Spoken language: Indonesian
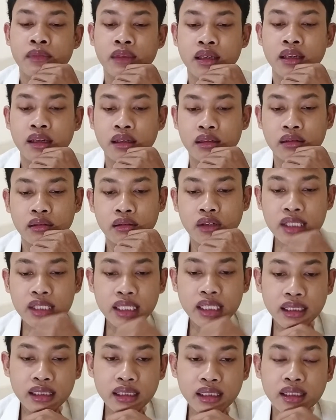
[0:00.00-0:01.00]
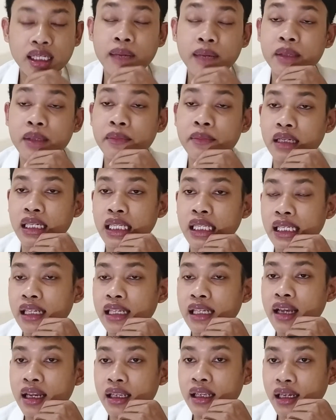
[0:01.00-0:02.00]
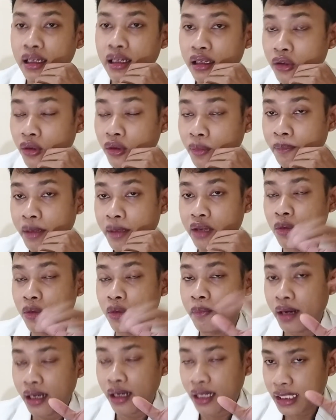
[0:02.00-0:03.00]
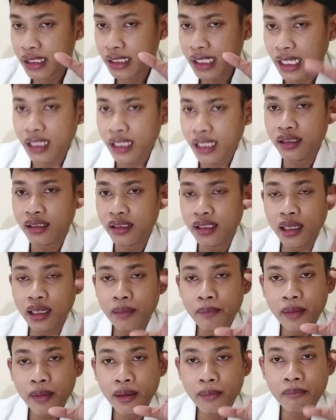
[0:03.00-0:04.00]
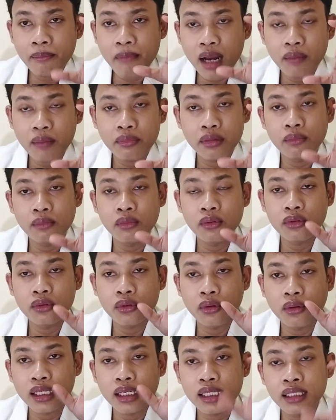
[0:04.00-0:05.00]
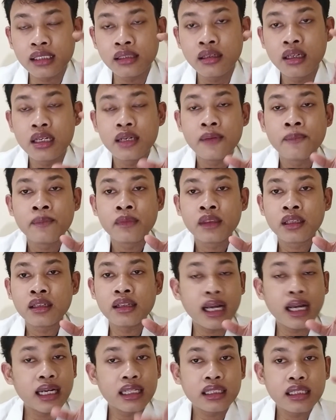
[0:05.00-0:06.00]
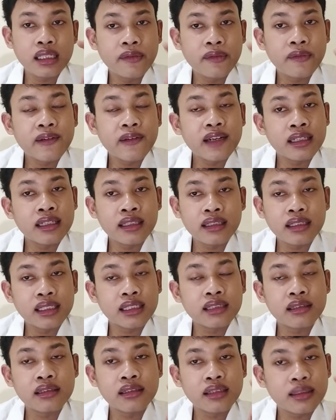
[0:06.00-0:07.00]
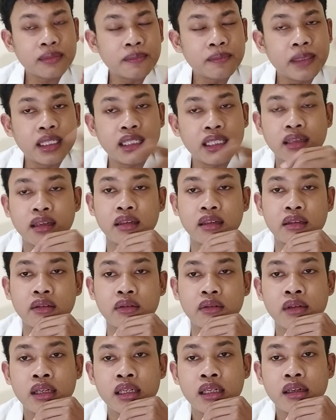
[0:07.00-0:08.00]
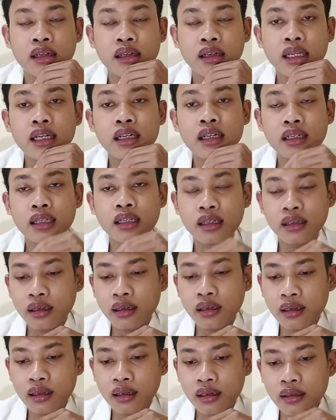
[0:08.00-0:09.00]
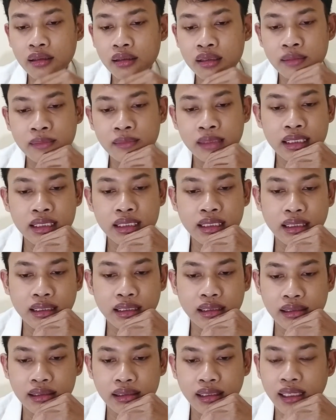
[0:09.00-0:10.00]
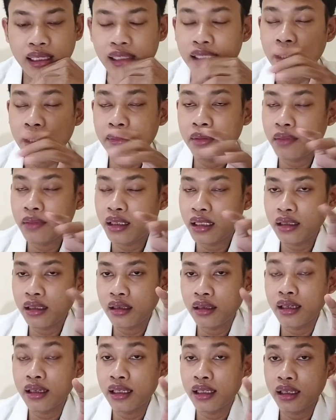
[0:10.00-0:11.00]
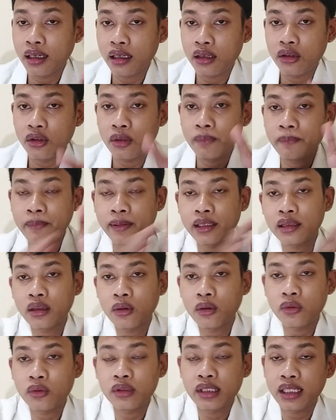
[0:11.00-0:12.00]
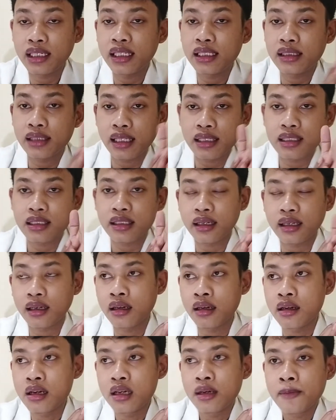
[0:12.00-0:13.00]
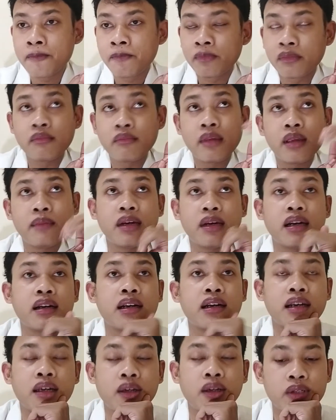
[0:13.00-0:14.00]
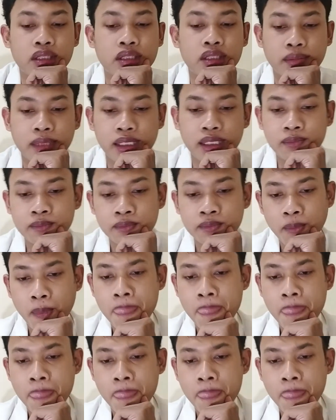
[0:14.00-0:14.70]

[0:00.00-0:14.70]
Nah, terus yang ketiga, memiliki gaya hidup atau pekerjaan yang memang membutuhkan keaktifan yang lebih kayak gitu. Karena kalau semisalnya Anda memiliki gaya hidup atau rutinitas yang memang harus apa?